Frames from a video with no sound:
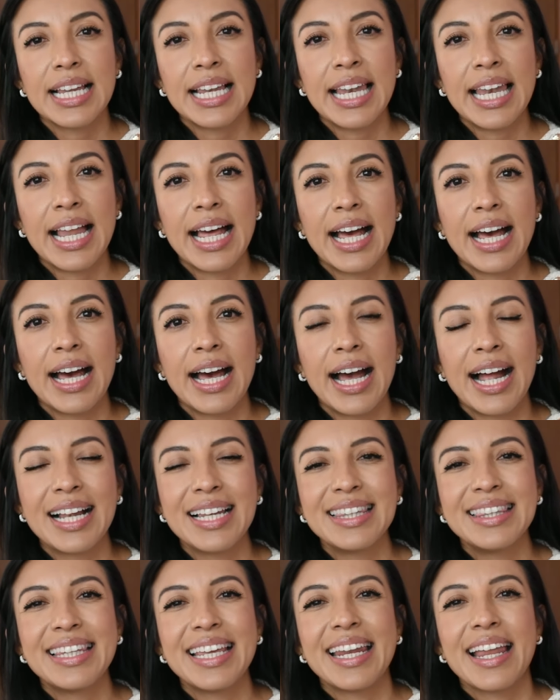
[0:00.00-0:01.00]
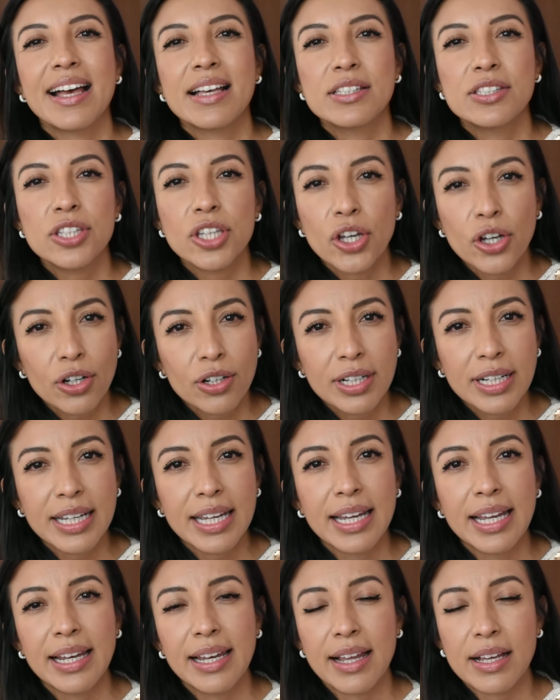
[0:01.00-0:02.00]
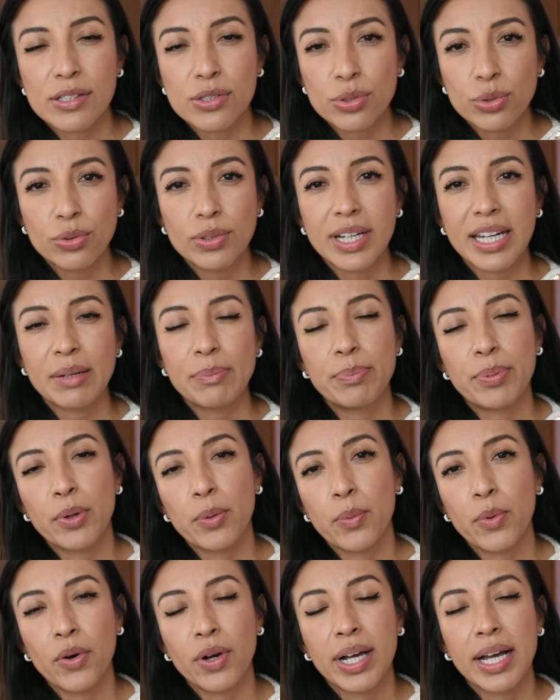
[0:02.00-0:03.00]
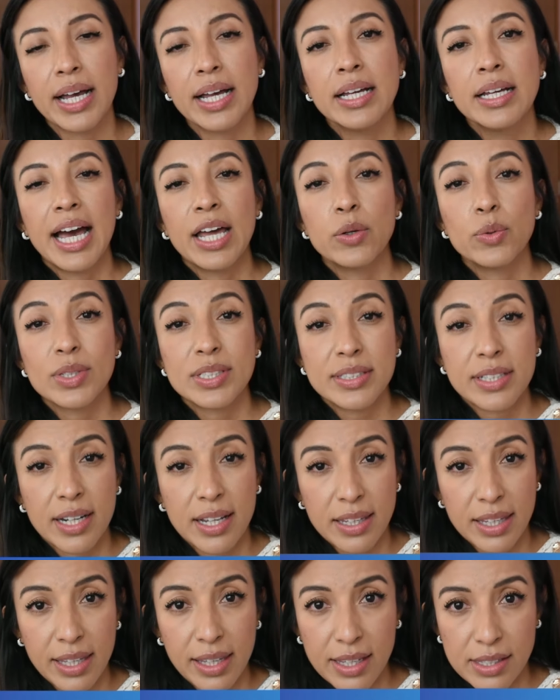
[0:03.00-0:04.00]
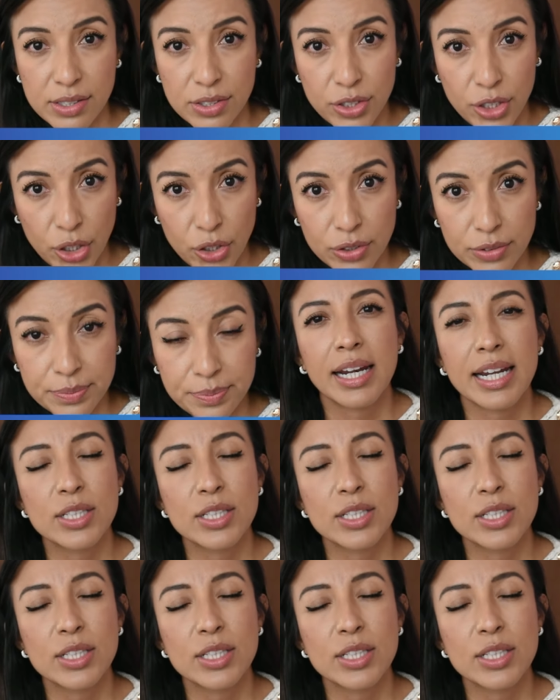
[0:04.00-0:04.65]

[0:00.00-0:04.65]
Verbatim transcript: la alteración que el azúcar provoca a nuestra digestión.